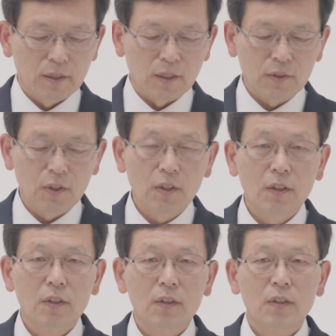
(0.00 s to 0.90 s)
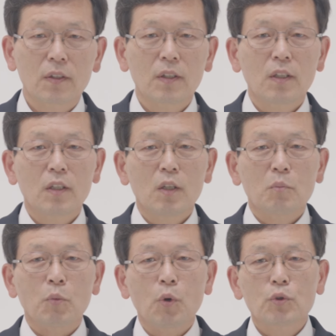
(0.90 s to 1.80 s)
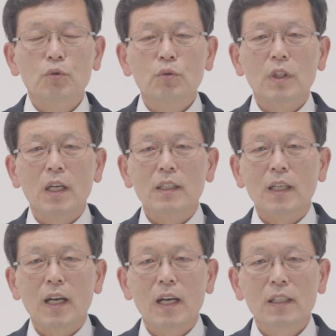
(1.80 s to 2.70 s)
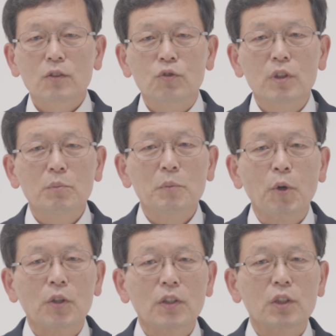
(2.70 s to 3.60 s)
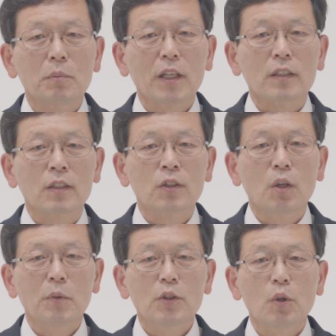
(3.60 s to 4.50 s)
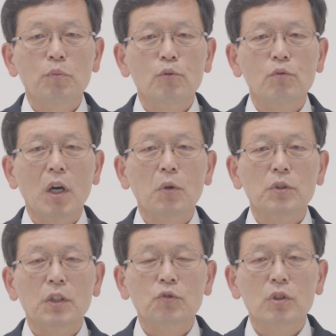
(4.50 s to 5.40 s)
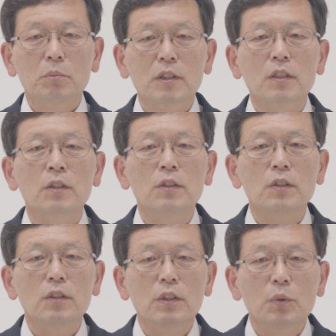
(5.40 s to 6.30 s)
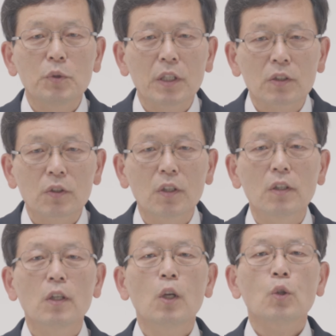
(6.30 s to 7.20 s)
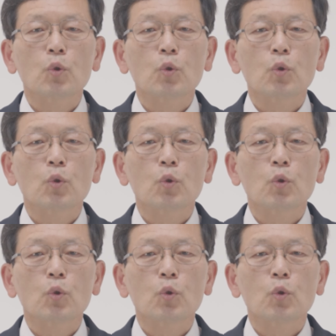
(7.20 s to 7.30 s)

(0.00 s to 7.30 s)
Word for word: 그래서 모두가 다 주님을 버렸지만 그럼에도 불구하고 예수님은 그들을 위해서